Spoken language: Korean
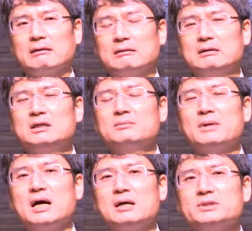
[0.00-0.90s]
그
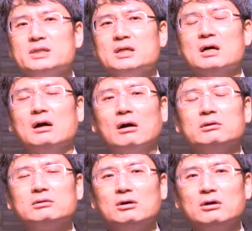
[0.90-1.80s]
마음이
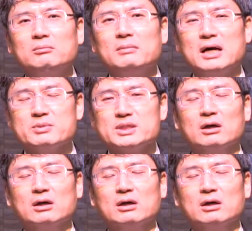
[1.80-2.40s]
어떤 마음이냐,